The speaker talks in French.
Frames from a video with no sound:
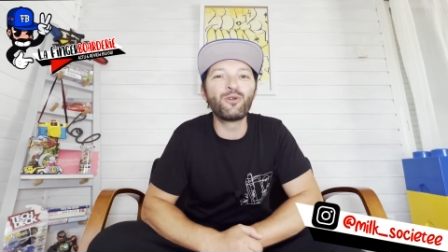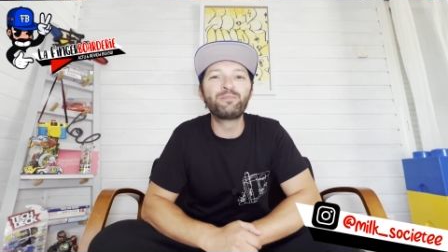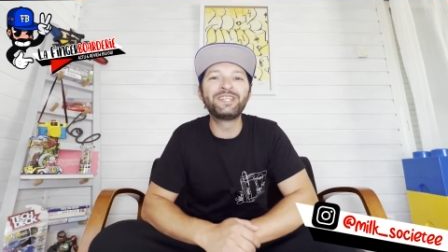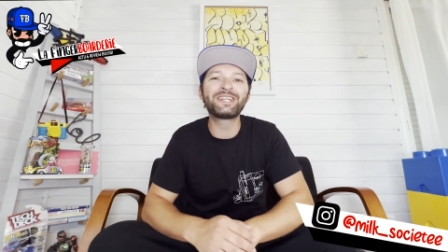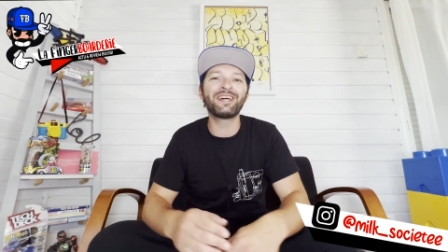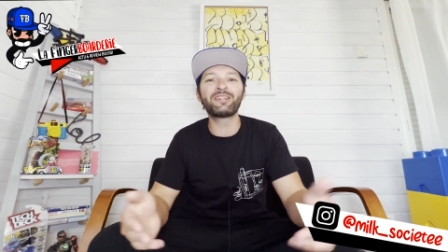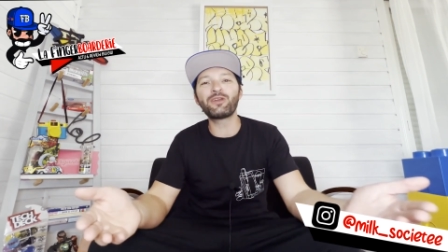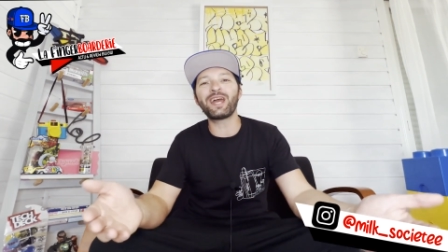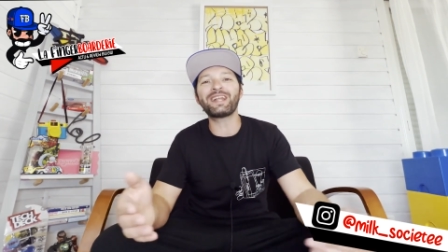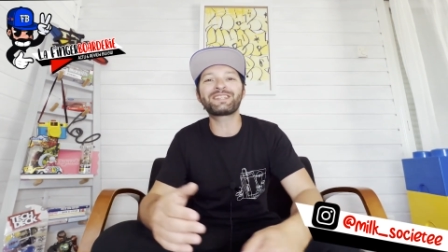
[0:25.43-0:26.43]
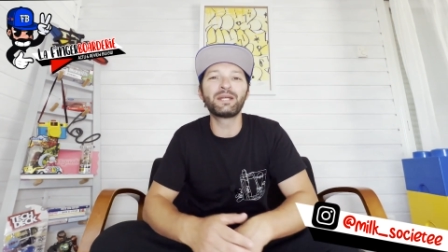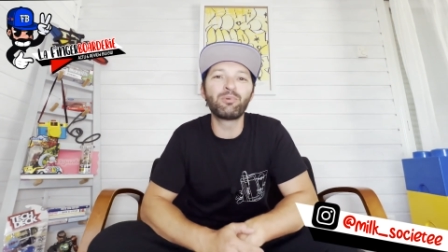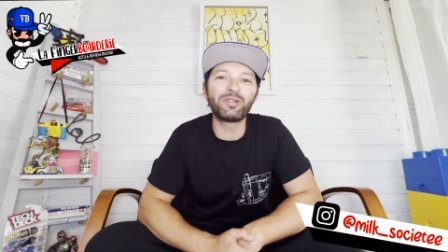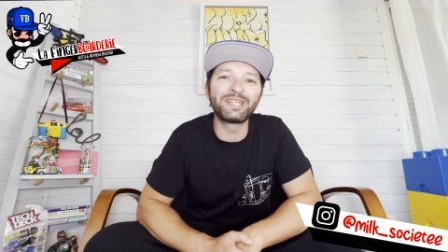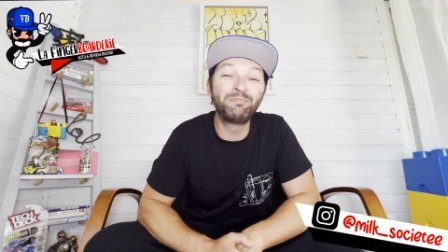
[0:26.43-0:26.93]
le petit clin d'œil à la
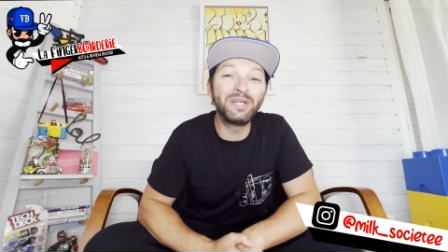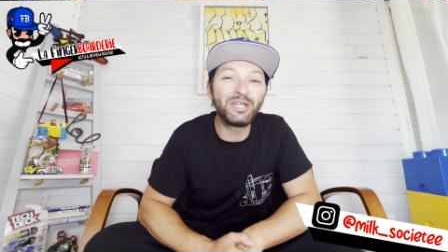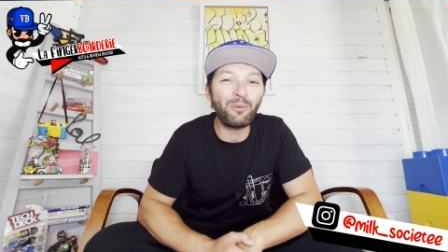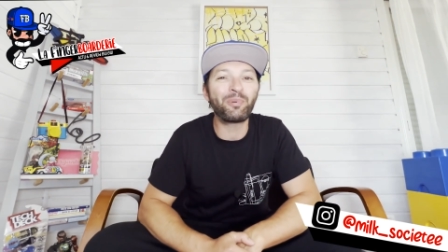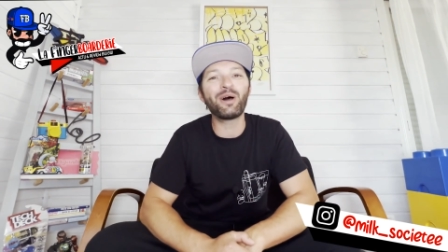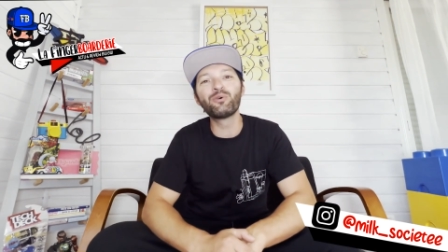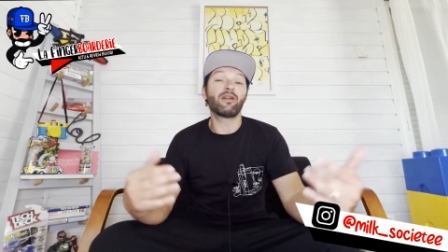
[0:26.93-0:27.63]
skateboarderie, big up à eux.